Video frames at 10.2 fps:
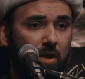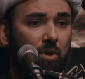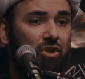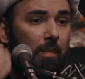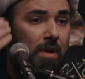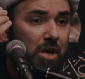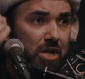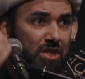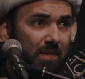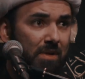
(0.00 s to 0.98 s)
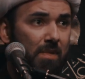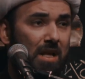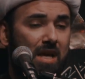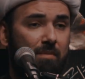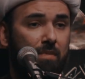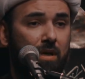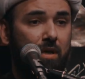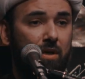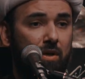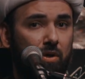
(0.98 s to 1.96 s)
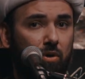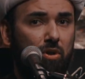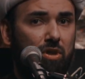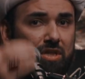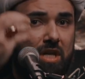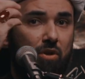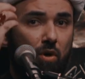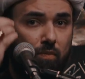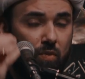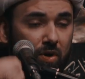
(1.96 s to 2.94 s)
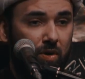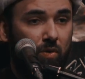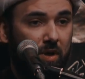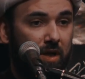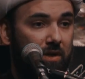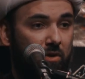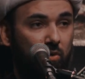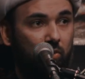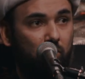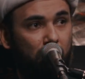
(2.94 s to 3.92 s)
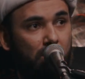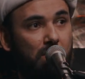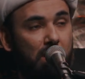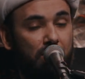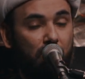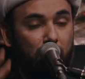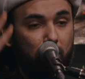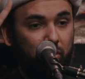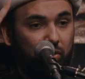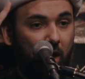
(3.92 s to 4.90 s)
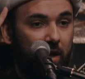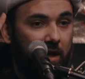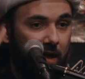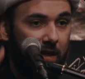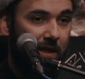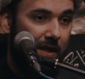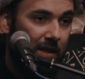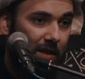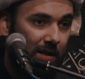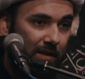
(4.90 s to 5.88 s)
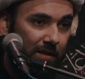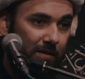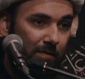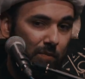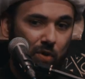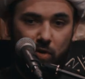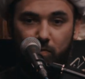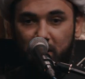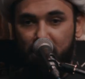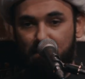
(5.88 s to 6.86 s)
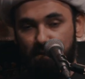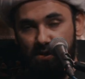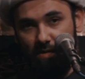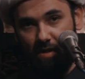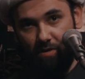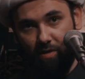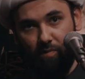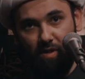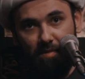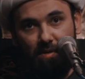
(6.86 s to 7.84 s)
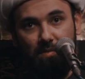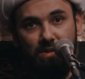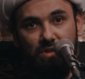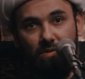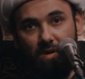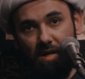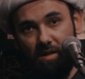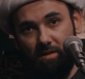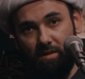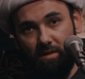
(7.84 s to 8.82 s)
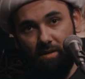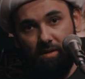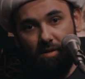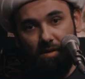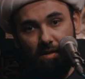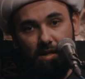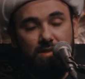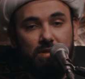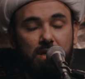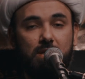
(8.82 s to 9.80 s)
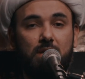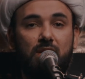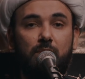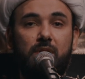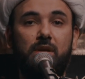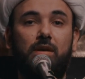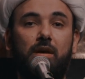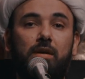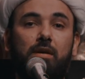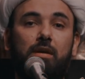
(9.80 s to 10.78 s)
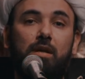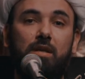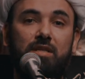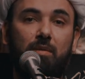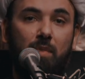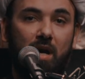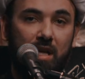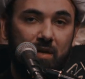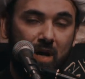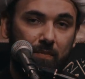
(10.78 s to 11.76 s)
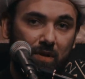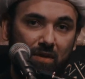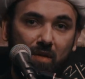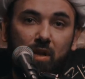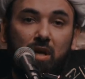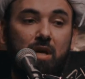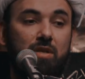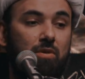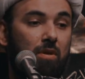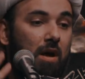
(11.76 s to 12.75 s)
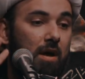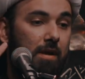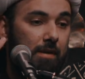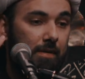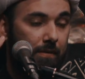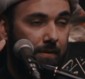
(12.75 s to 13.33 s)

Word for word: وشبيه عيسى بن مريم قدست أم ولدته هذه أم الطاهرة من أم الإمام الجواد أم الإمام الجواد هي السيدة سبيكة اللي سماها الإمام رضا بالخيزران